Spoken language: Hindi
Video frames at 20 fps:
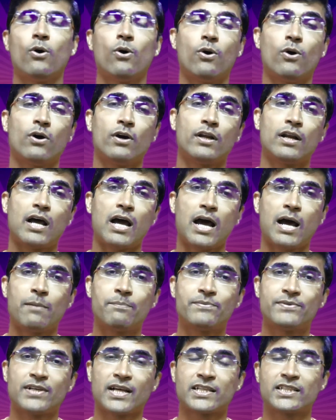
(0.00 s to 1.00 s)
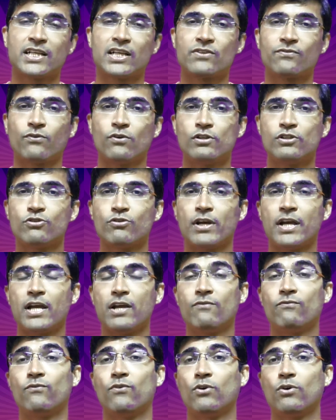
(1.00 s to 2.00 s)
और आप सक्सेसफुल जो
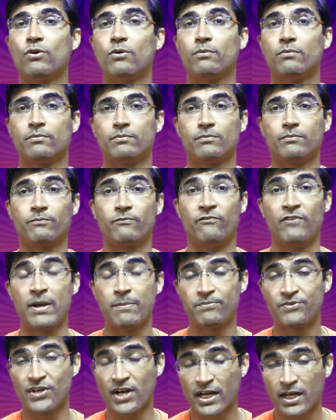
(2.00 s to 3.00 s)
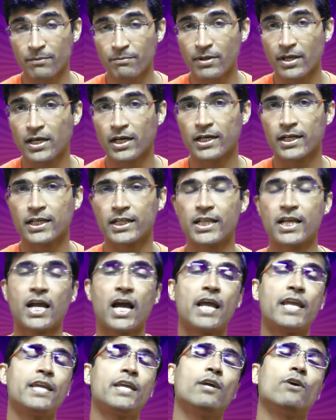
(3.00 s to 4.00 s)
है वो वेब चेक इन भी करके
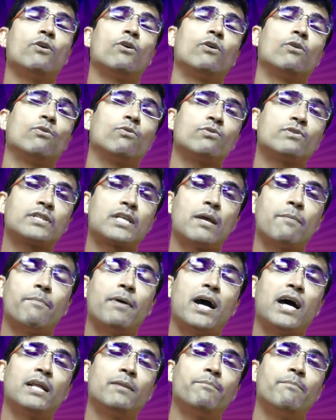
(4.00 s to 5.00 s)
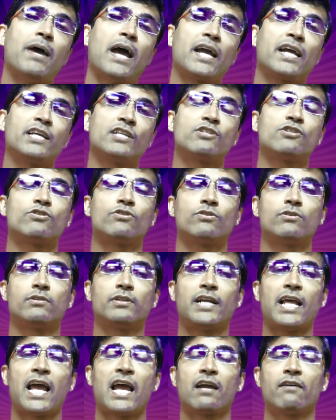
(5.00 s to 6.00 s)
दिखाइए और उसके बाद बैगेज
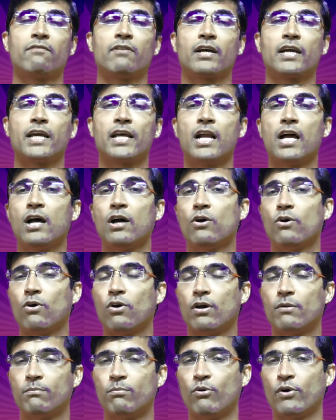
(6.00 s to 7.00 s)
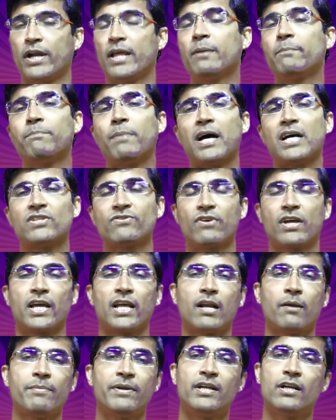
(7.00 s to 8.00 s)
टैग वगैरह और बोर्डिंग पास
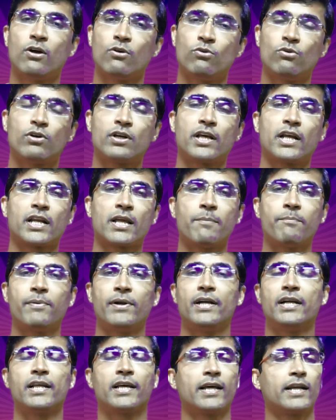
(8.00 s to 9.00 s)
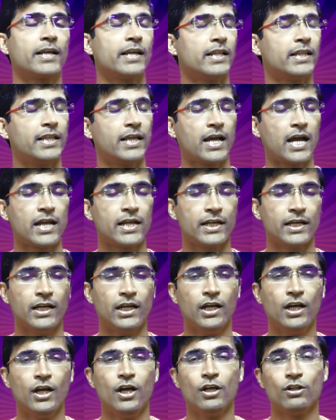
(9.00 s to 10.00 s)
वगैरह भी डाउनलोड करके प्रिंट करके दिखाइए
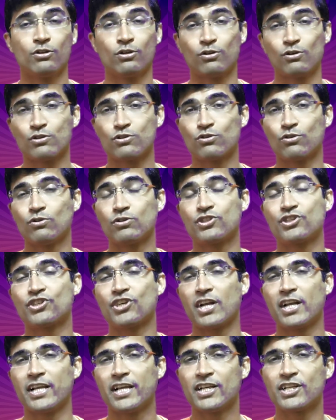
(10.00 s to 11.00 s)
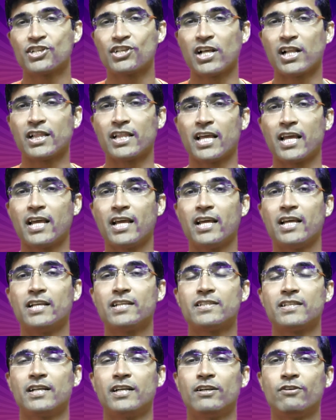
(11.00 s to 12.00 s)
तो दोस्तों चलिए चलते हैं
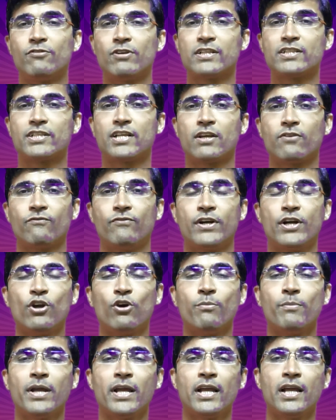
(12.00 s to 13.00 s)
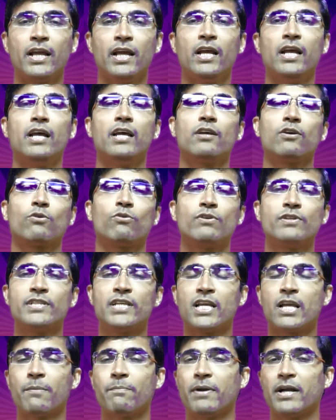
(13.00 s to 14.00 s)
इस इंटरेस्टिंग वीडियो में
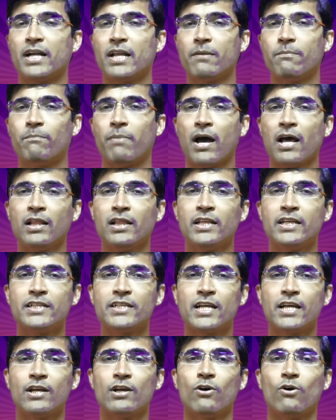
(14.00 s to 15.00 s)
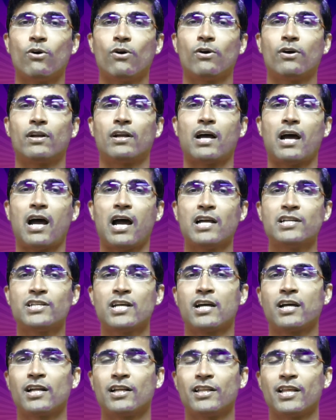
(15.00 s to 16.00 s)
कुर्सी की पेटी बांध लीजिए और
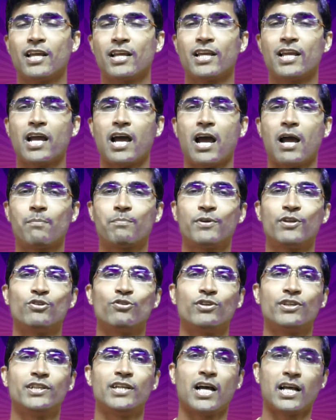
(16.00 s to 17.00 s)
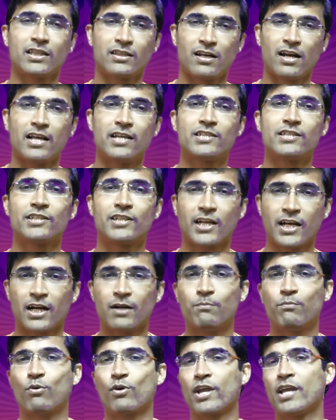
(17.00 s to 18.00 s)
आशा करते हैं कि आपकी जो यात्रा इस
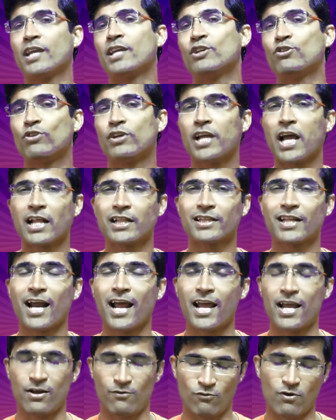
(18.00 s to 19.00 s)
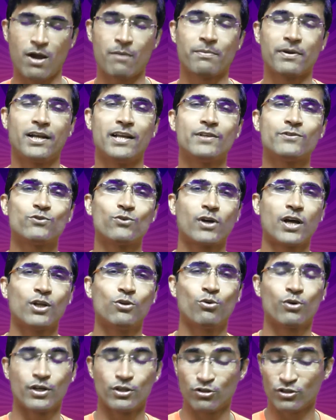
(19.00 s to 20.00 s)
टिकट बुकिंग की जो यात्रा है वो आपके लिए
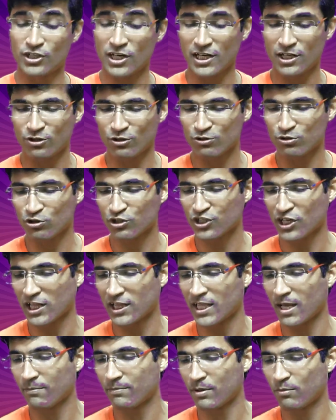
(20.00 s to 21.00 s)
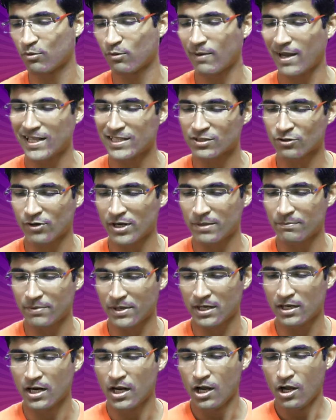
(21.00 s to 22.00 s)
सुखद होगी तो चलिए दोस्तों चलते अपनी मोबाइल स्क्रीन पर